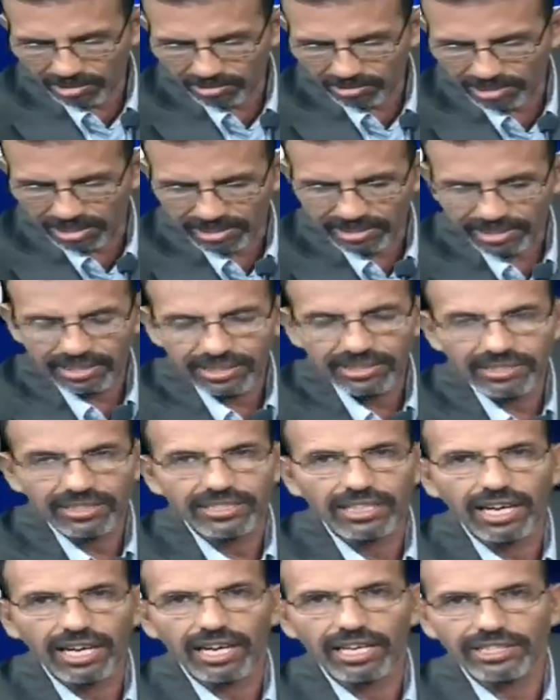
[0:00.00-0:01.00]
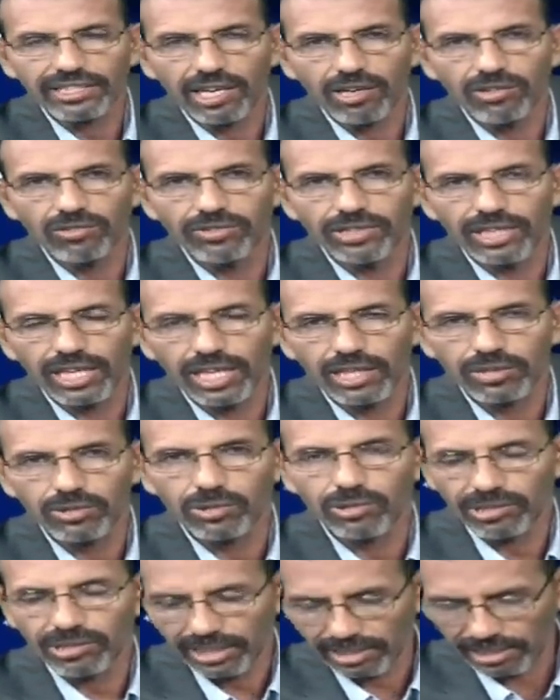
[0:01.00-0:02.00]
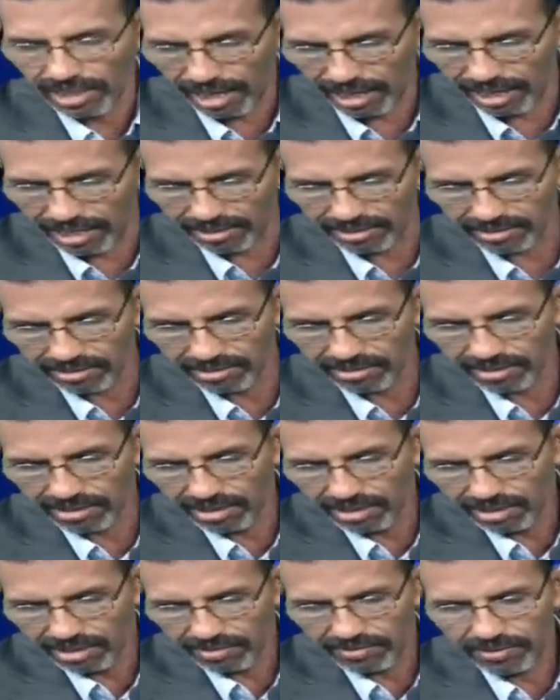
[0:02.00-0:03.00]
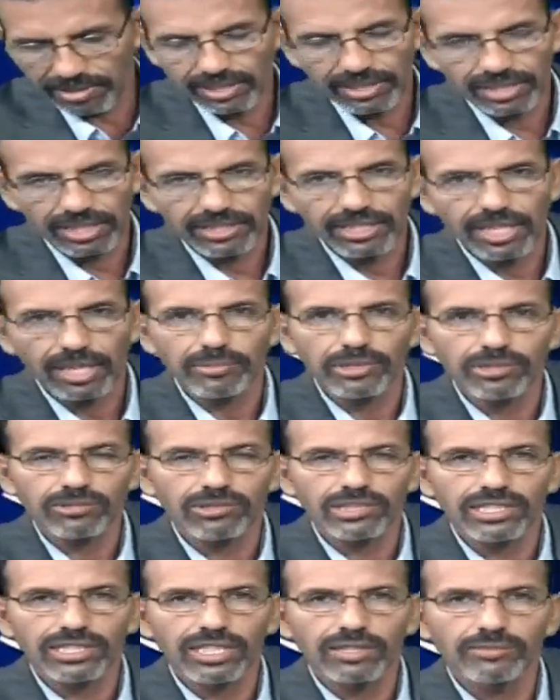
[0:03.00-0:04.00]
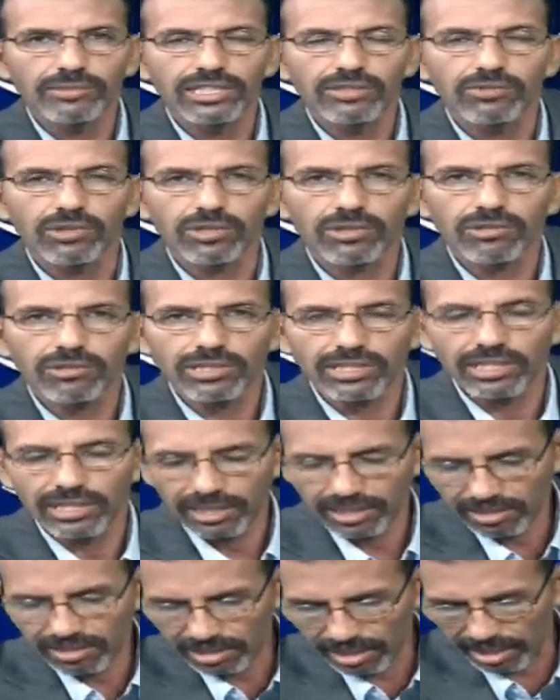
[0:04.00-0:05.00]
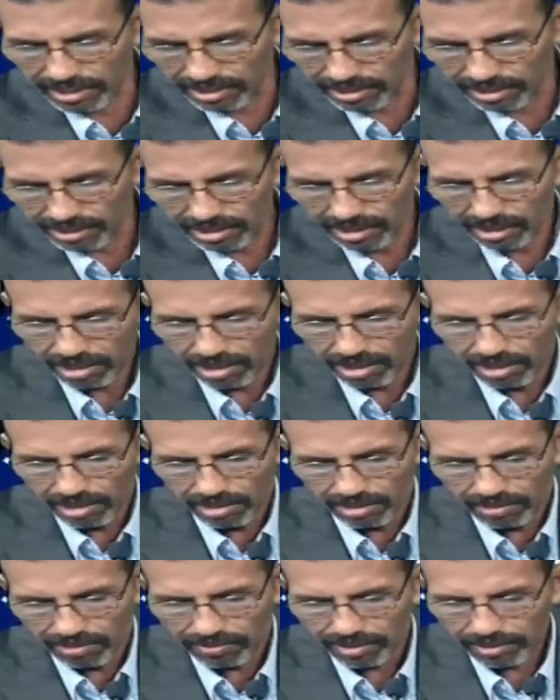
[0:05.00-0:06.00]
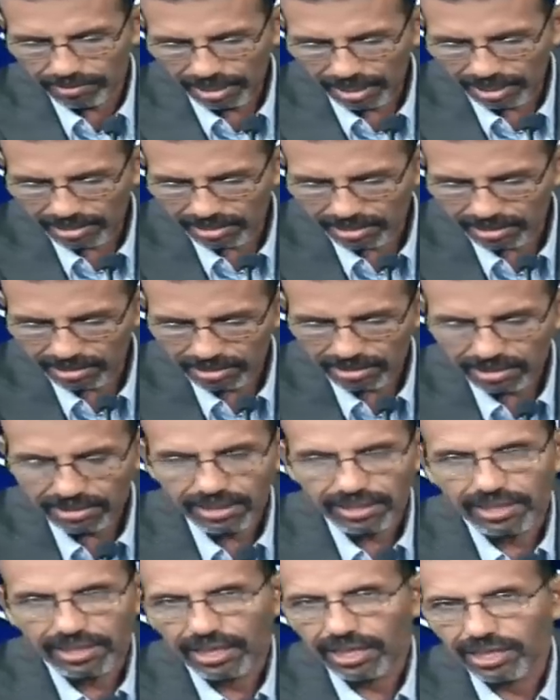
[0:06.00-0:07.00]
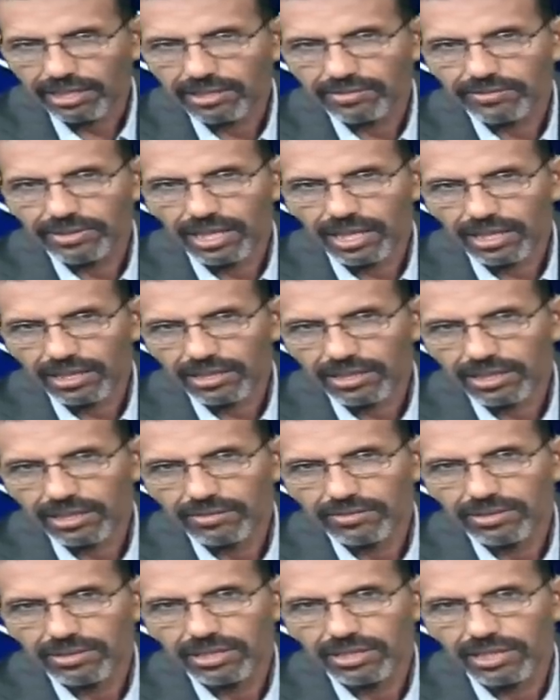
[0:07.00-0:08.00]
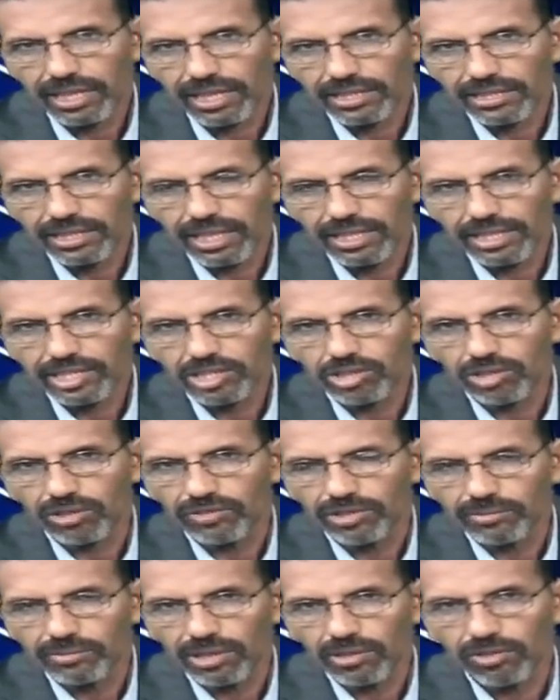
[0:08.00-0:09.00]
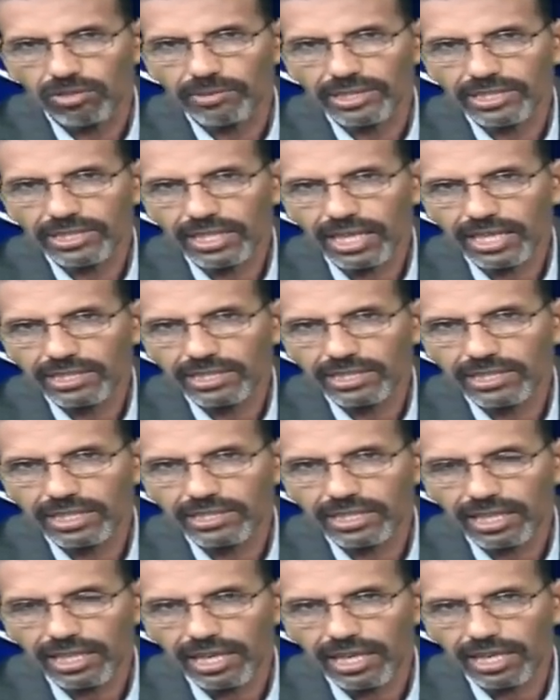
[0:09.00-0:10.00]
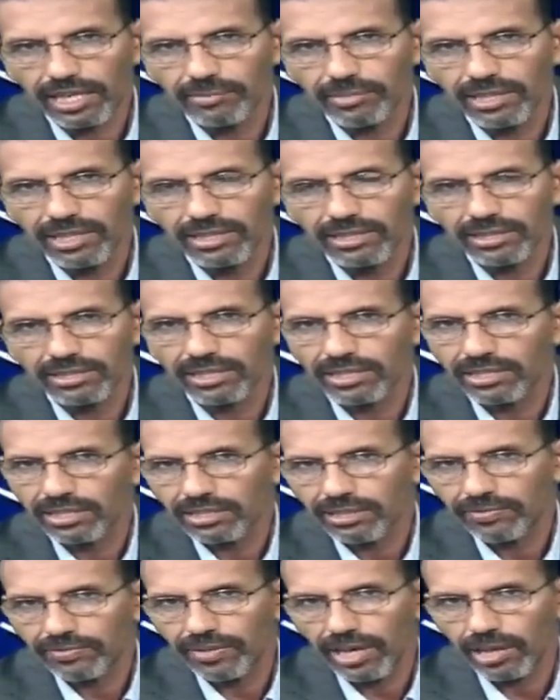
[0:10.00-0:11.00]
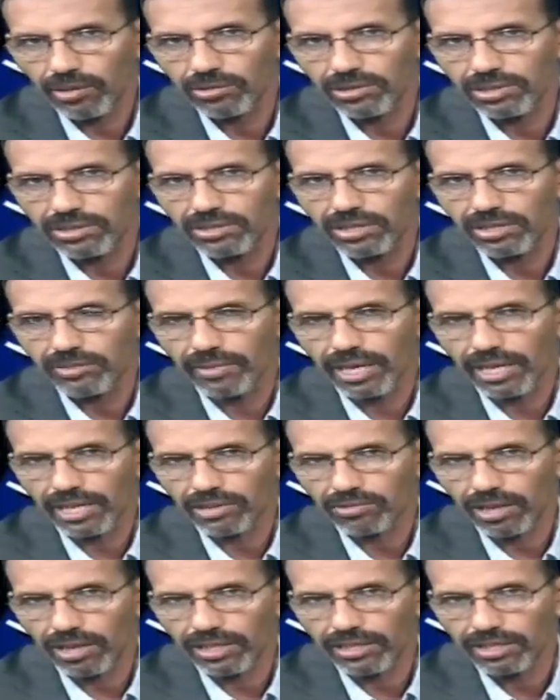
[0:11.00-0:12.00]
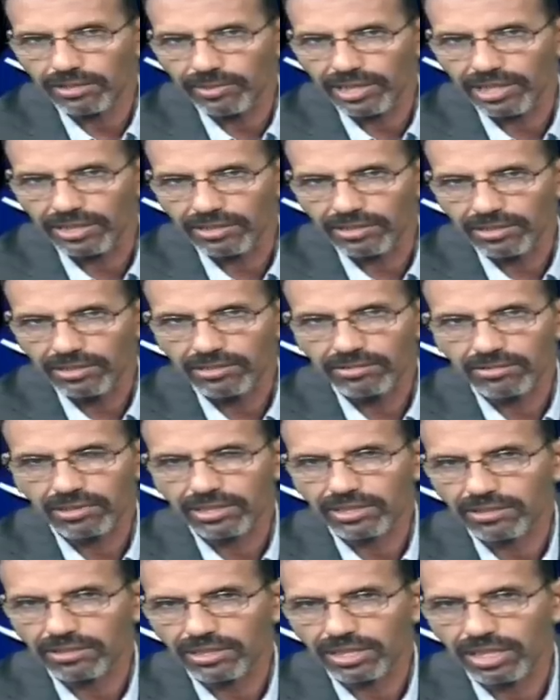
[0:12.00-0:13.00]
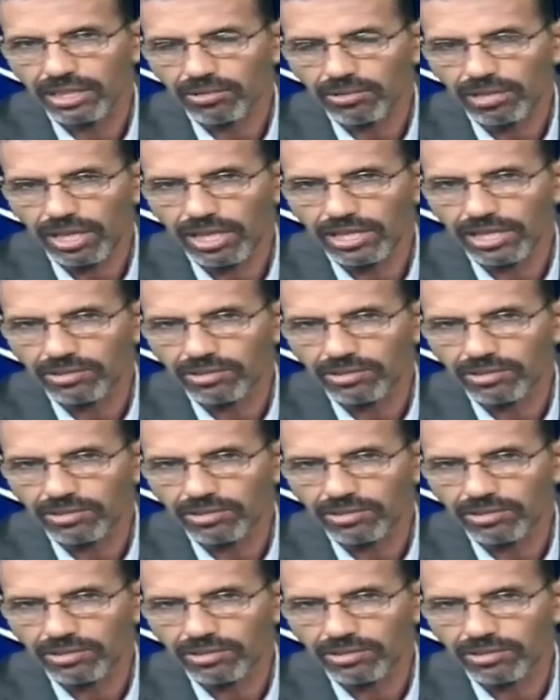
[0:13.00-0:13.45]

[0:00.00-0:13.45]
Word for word: التي تتقاطع فيها كل القطاعات فهي الضابط للأمن والرقي الاقتصادي فبقدر الثقة في العدالة وفي المنظومة العدلية القائمة تتدفق الاستثمارات على البلد وتزدهر الحياة